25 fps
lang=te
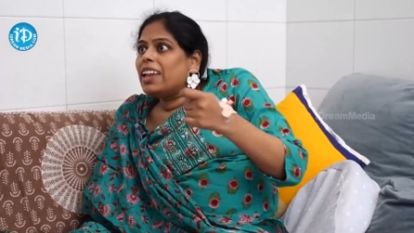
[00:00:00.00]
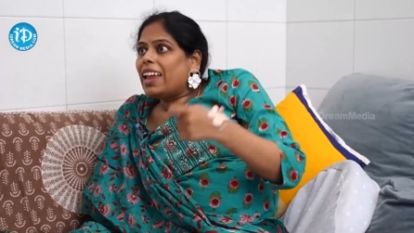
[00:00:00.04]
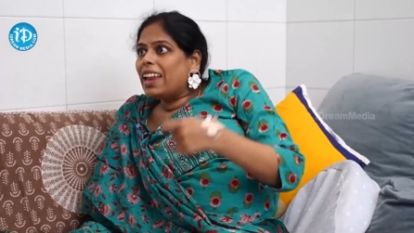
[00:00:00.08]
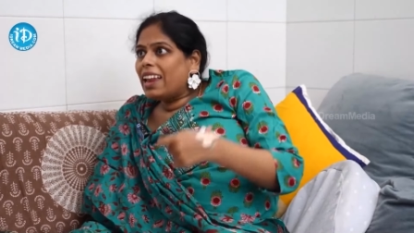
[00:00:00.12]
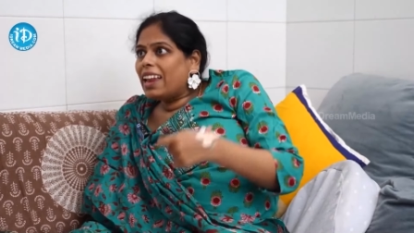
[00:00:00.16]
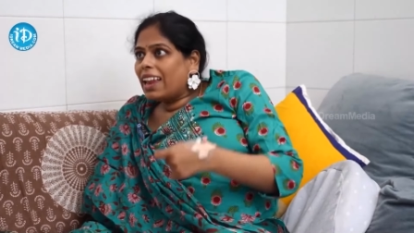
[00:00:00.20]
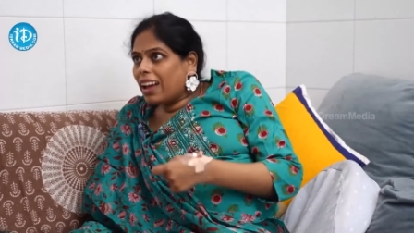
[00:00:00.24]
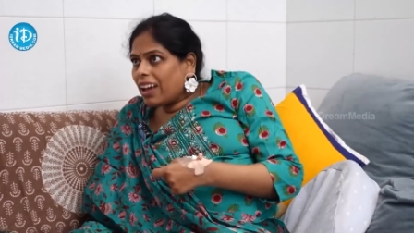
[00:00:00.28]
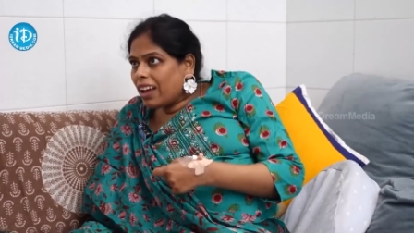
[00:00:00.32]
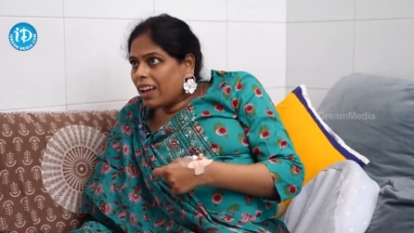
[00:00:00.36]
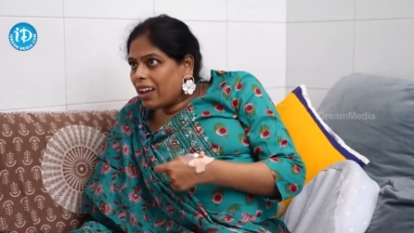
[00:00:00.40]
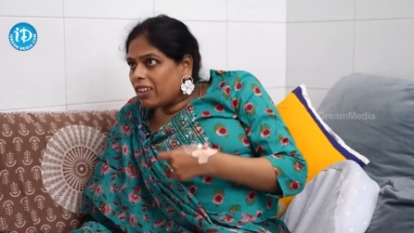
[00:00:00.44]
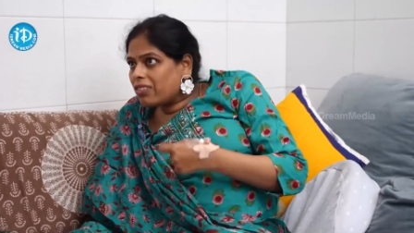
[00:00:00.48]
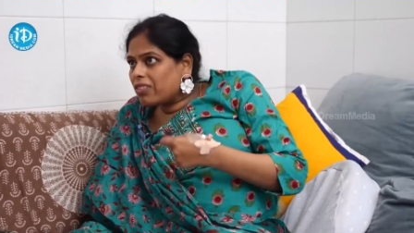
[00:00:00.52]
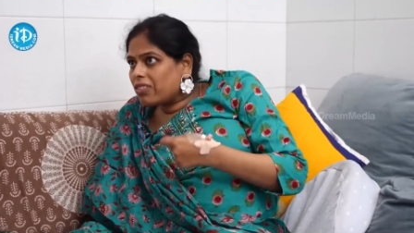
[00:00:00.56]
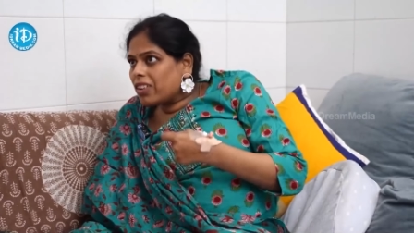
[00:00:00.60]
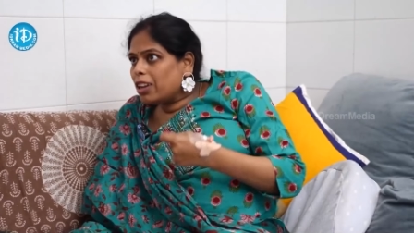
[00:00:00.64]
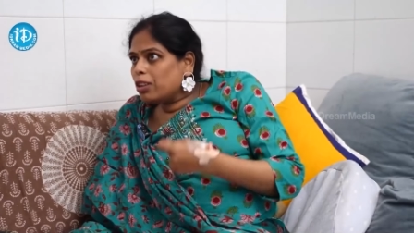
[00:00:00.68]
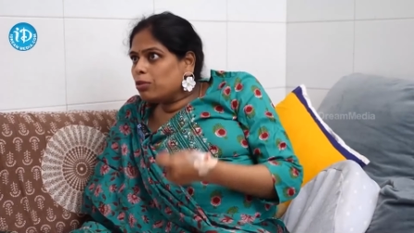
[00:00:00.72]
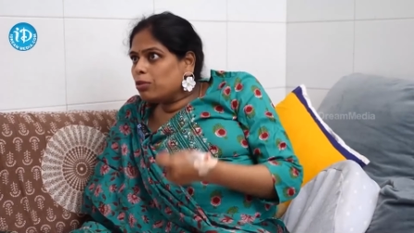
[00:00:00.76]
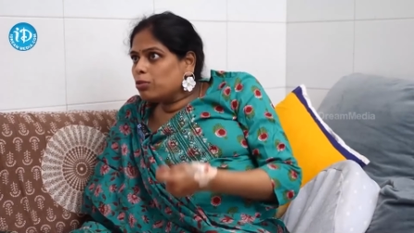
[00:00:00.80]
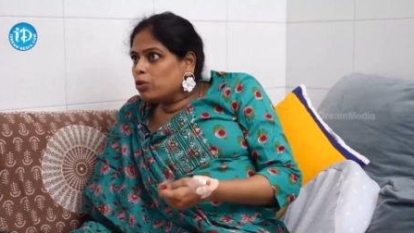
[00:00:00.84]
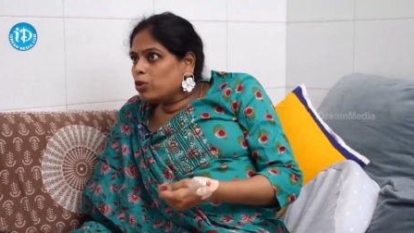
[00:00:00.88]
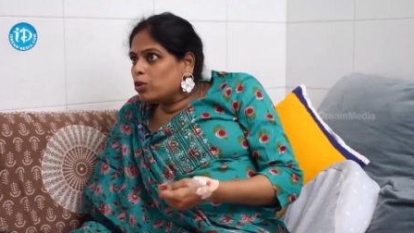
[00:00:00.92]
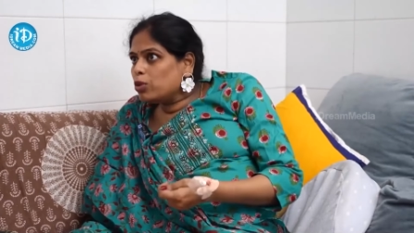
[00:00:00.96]
ఎలా
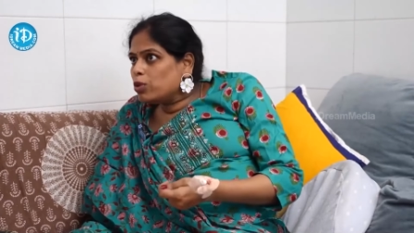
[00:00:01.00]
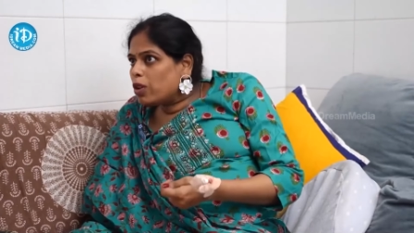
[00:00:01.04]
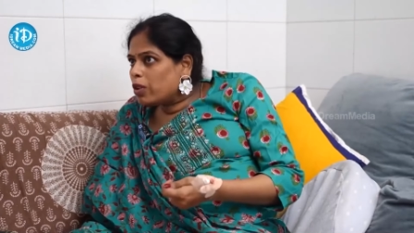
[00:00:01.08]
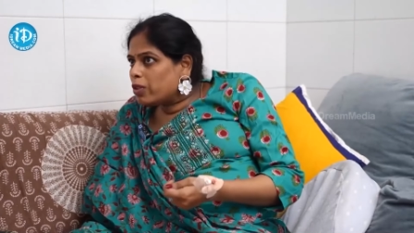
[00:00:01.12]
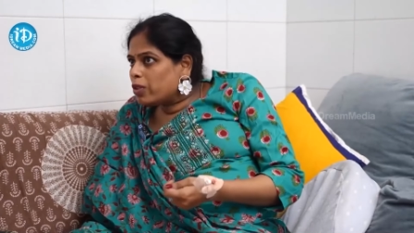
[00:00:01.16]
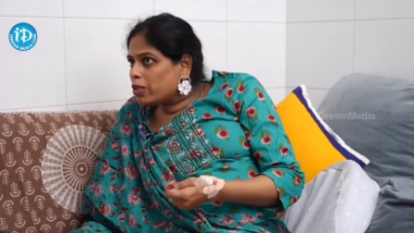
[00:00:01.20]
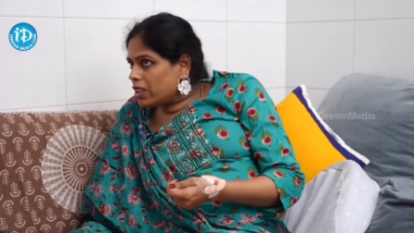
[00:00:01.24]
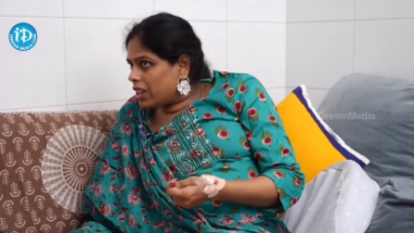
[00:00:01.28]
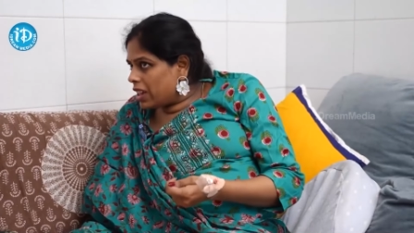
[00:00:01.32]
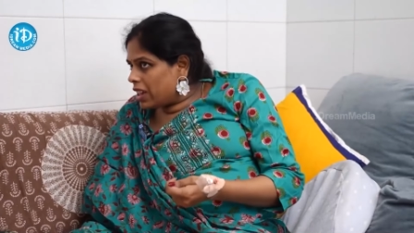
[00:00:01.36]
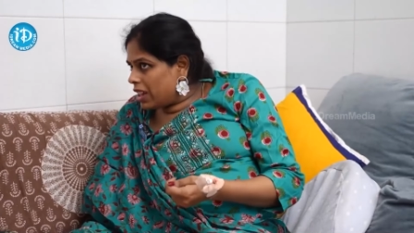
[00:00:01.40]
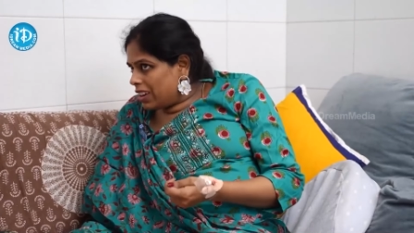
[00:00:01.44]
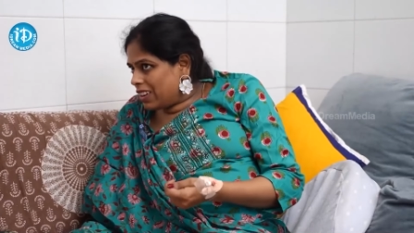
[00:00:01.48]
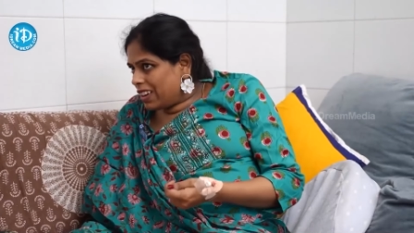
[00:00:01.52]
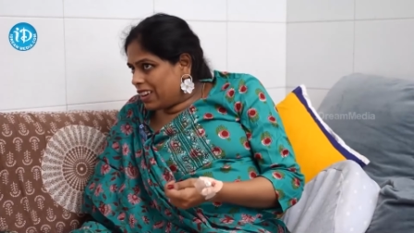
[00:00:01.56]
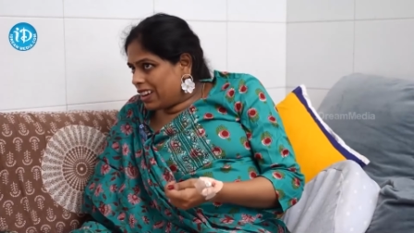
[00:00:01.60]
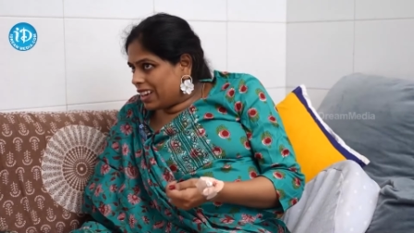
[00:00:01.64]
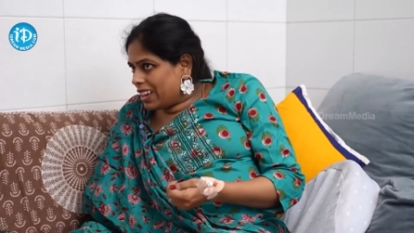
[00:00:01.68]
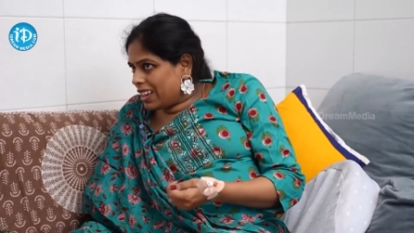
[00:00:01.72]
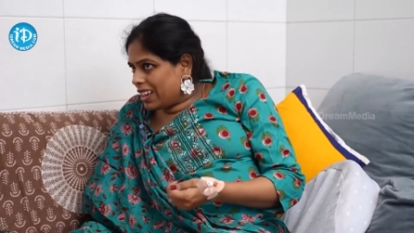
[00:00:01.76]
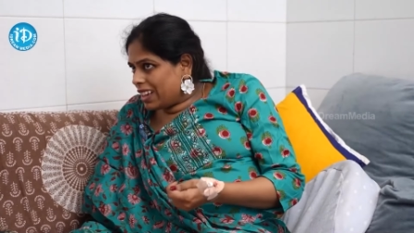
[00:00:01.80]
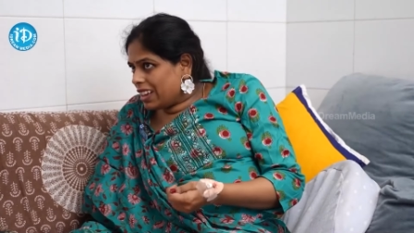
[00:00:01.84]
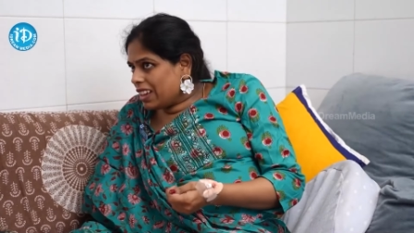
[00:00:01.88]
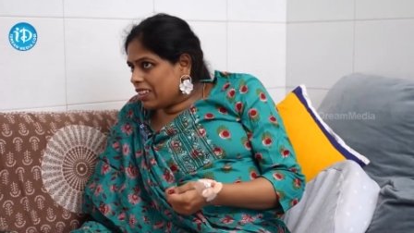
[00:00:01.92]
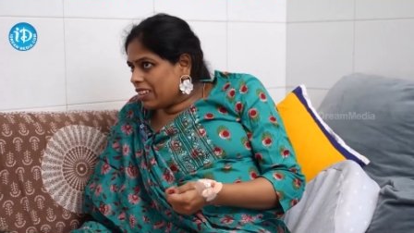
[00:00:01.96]
వాళ్ళు మూవ్ అవుతారు
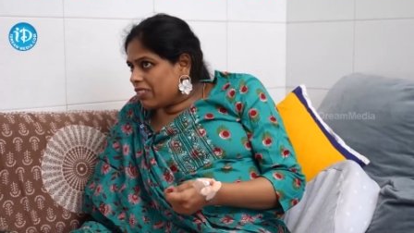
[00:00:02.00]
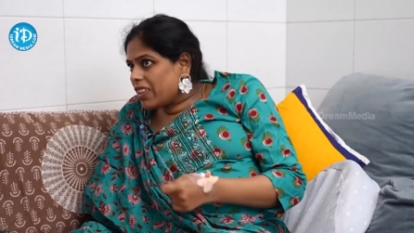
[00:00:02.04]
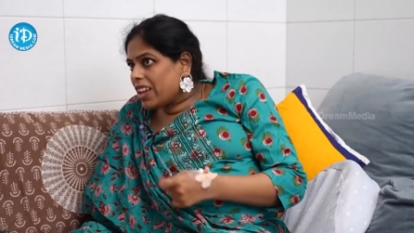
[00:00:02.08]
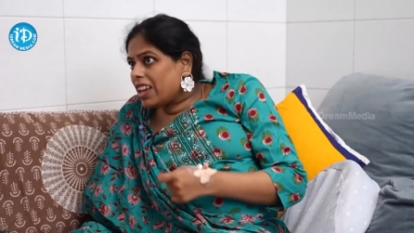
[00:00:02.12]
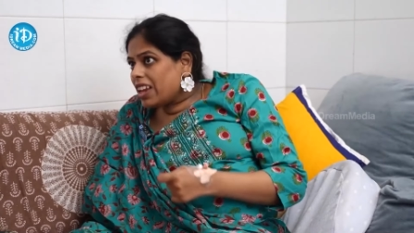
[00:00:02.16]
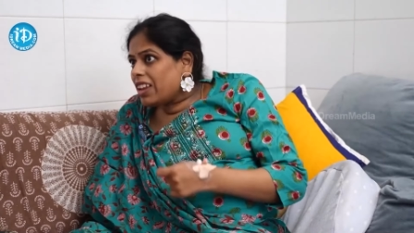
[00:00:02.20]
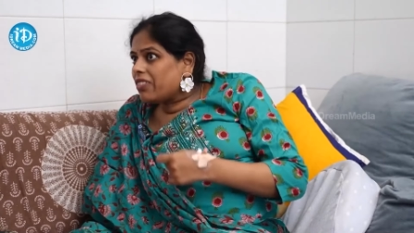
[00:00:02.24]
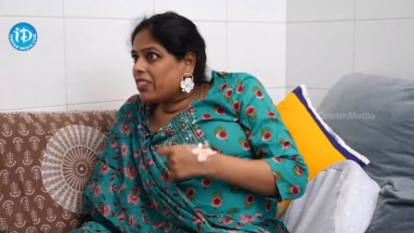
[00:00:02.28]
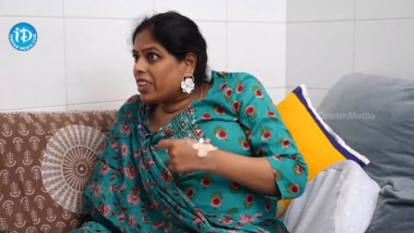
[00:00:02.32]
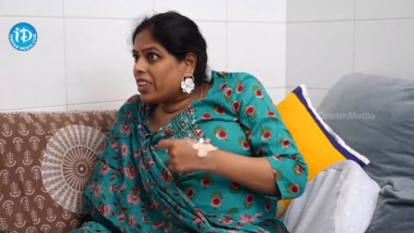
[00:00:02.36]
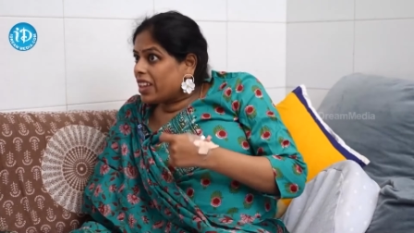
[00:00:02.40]
అనేది వాళ్ళ